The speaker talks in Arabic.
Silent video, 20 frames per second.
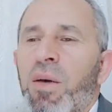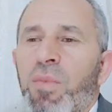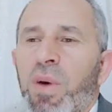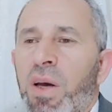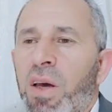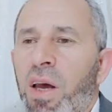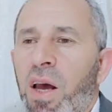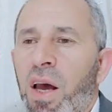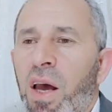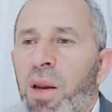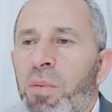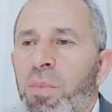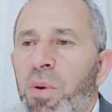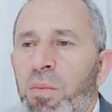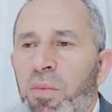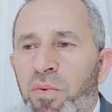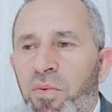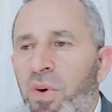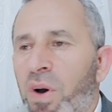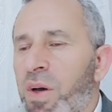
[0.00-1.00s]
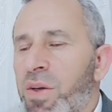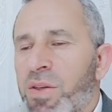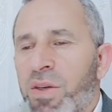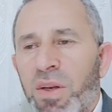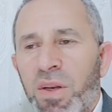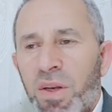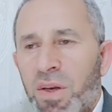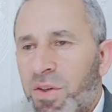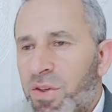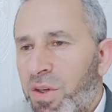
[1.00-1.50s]
مكان
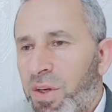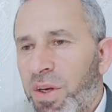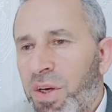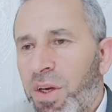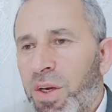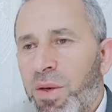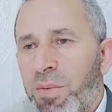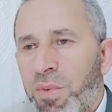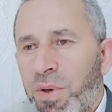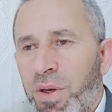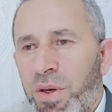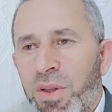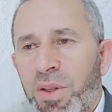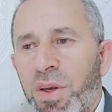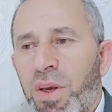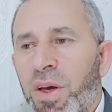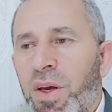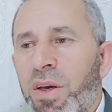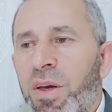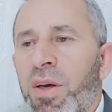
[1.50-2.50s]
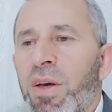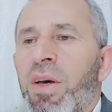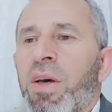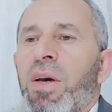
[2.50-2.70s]
بمفاصل إجريك بإيديك